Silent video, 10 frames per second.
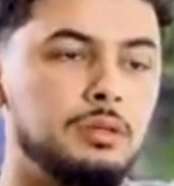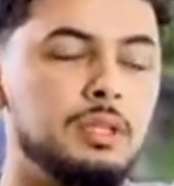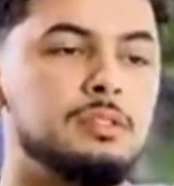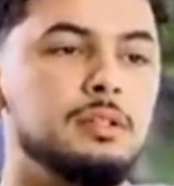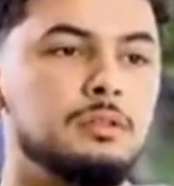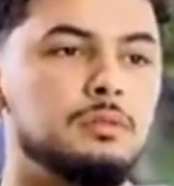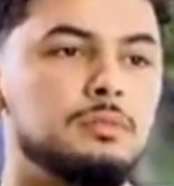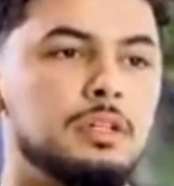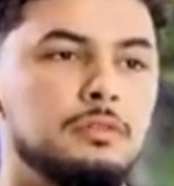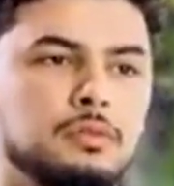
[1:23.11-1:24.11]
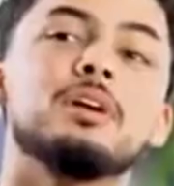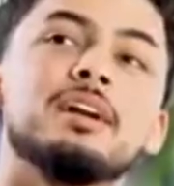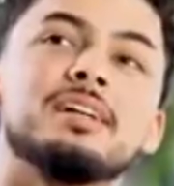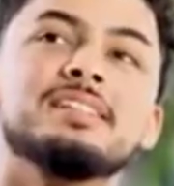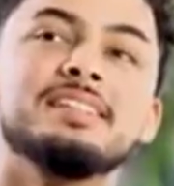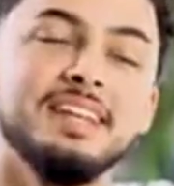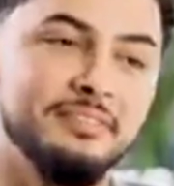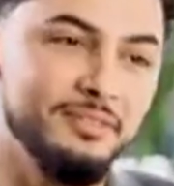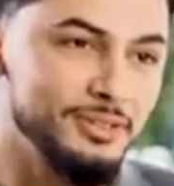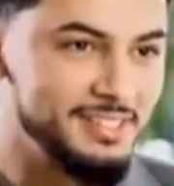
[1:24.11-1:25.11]
الناس اللي عندهم بزاف الفلوس كان خصني ندير
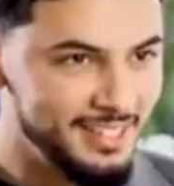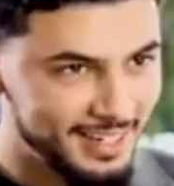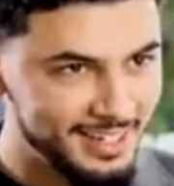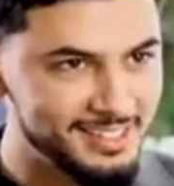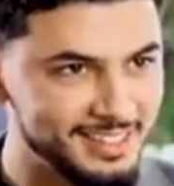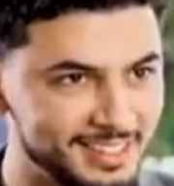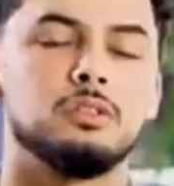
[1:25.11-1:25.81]
فلوسي لراسي